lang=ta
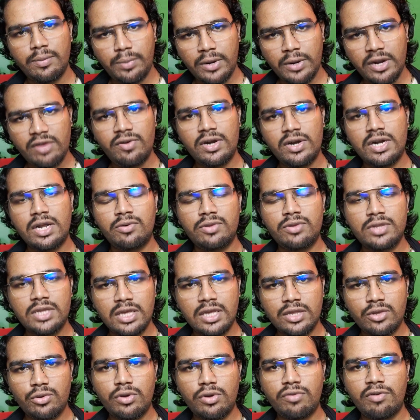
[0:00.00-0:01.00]
ப்ரைவேட்டாக வந்து
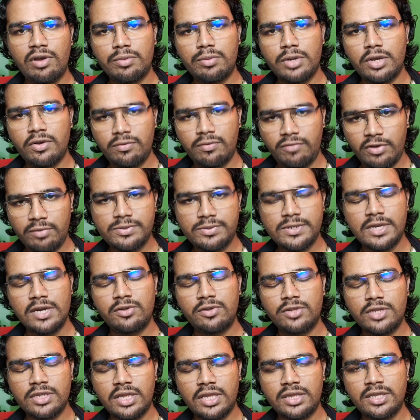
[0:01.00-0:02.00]
ஏதோ ஒரு
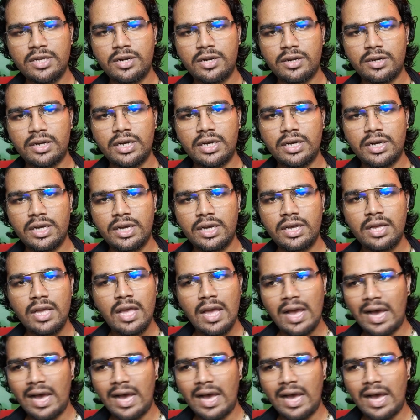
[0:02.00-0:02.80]
வெப்சைட்டில் வந்து தந்துட்டுருக்காங்கன்னா